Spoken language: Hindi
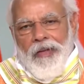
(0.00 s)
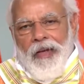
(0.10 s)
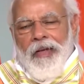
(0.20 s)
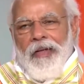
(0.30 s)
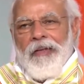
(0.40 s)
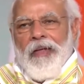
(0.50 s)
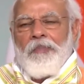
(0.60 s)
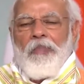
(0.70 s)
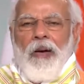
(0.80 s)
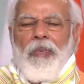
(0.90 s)
लेकिन
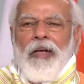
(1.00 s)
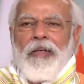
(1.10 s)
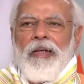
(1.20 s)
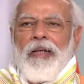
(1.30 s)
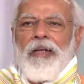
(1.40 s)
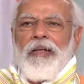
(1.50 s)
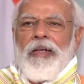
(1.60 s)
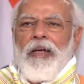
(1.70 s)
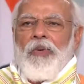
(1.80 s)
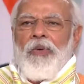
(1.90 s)
जब बाबा की नगरी
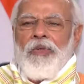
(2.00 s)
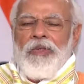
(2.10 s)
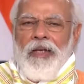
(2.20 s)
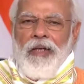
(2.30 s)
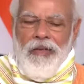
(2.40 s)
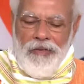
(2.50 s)
के लोगों से